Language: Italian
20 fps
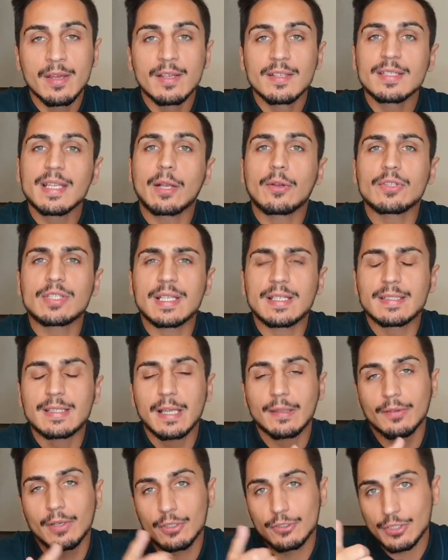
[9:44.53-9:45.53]
Se così è
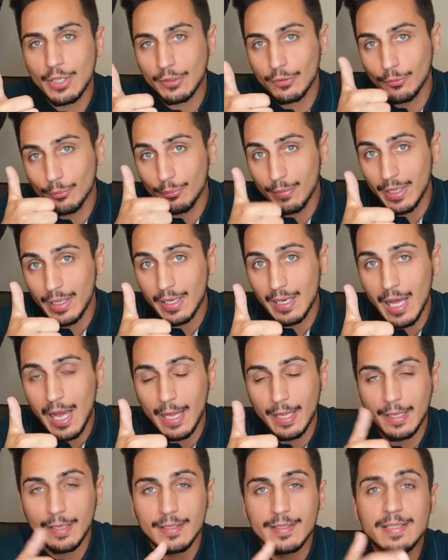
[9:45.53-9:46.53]
stato lasciate un bel
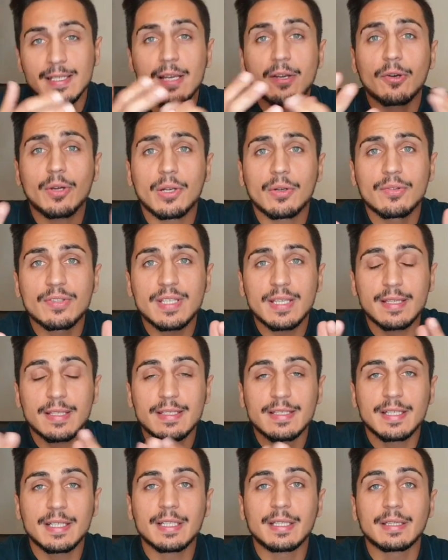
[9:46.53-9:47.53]
like, se ancora non siete
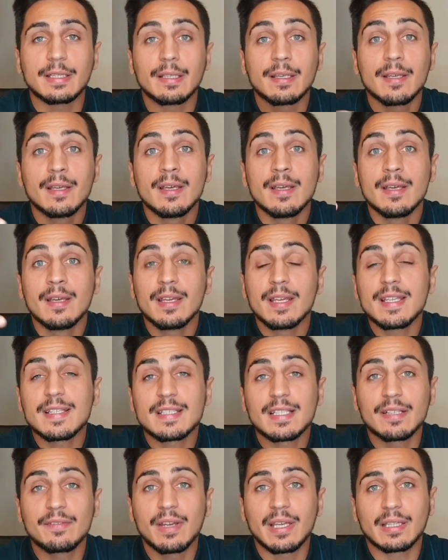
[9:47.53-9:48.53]
iscritti
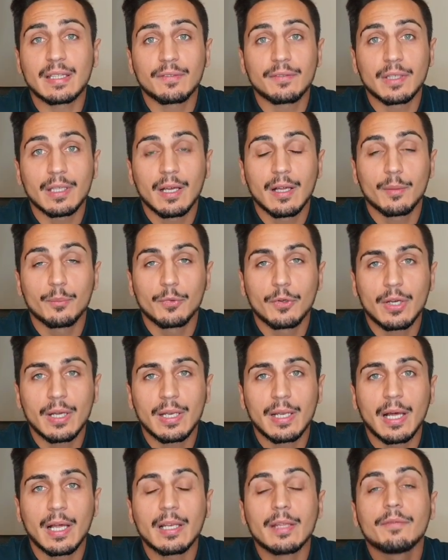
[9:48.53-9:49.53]
iscrivetevi al mio
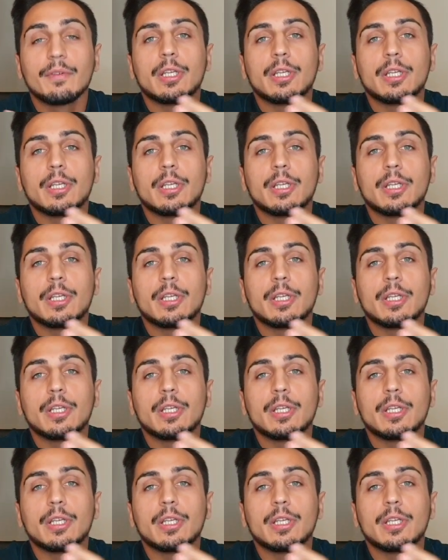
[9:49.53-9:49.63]
canale,